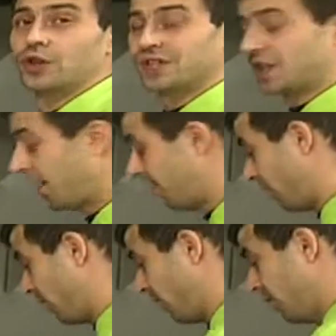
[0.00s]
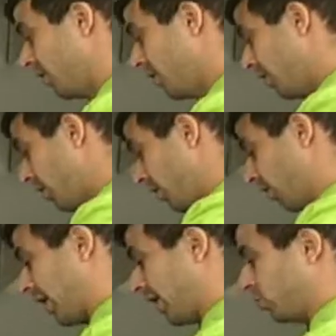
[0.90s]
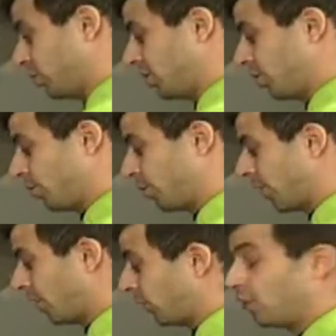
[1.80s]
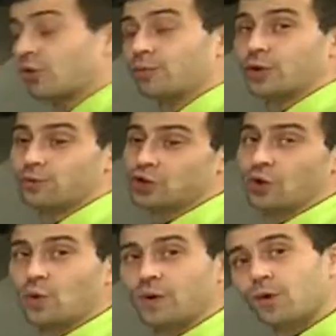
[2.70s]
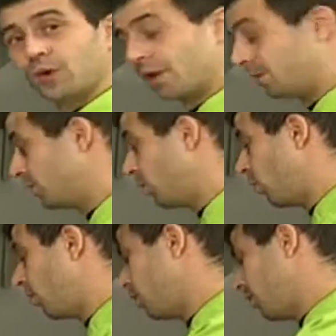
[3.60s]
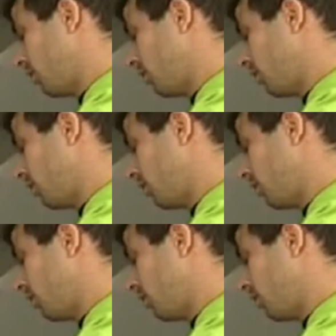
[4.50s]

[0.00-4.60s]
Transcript: de salazón. Lo que haremos es incorporarla cuando incorporemos el huevo. Del mismo huevo